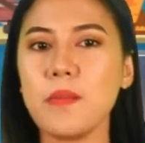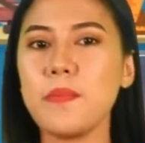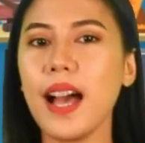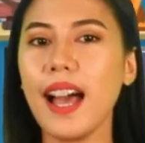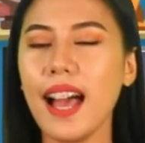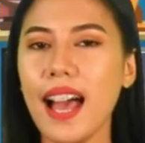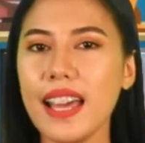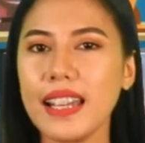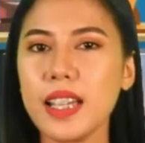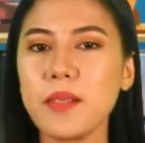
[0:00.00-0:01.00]

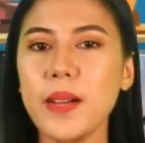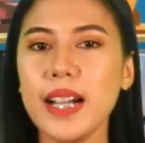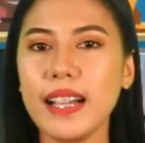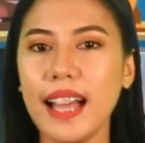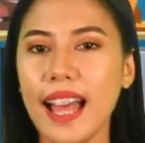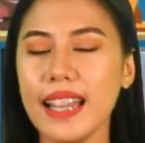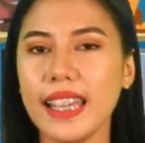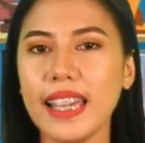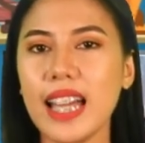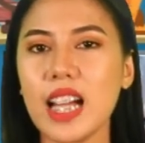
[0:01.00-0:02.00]
Maaaring
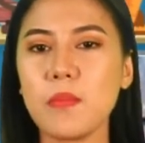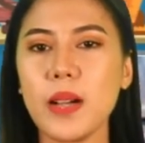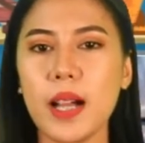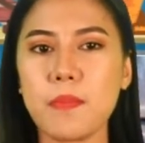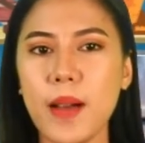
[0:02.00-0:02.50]
manggaling ang mga